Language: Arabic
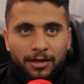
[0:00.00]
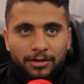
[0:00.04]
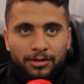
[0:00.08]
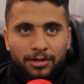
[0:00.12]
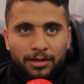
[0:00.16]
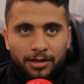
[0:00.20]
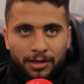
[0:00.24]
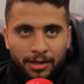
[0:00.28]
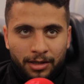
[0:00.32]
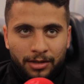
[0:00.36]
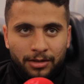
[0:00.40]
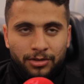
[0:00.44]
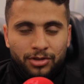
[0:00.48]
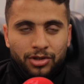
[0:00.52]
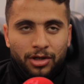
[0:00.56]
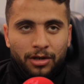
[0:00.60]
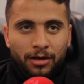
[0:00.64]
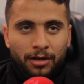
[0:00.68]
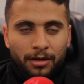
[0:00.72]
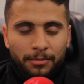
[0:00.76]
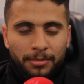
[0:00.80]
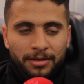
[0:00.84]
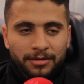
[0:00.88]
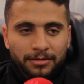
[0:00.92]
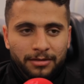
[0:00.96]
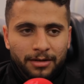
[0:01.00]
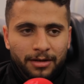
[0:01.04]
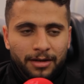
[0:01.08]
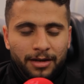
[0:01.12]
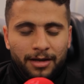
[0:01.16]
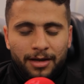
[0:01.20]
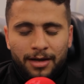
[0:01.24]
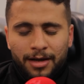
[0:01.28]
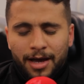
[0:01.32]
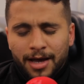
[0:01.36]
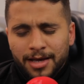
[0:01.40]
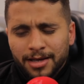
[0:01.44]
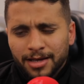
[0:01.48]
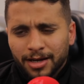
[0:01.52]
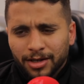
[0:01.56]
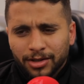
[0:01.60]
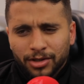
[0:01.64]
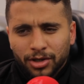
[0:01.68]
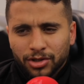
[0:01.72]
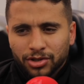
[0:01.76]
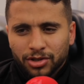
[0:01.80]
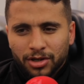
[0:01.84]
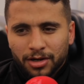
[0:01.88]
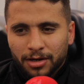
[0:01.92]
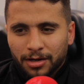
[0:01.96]
يعني ان شاء الله باذن الله اي
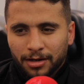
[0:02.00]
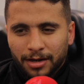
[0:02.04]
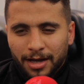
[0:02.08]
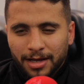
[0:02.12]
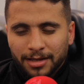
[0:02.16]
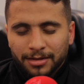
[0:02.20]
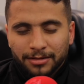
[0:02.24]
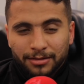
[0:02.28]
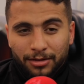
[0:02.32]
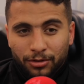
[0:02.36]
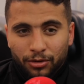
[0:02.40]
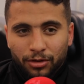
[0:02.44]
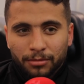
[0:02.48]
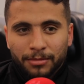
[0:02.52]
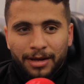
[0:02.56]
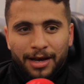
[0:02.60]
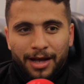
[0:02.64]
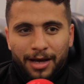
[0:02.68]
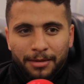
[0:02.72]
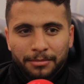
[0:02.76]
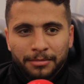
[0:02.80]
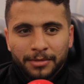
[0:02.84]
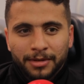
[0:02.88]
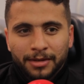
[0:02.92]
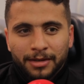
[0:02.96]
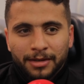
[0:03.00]
11 هينزلوا الملعب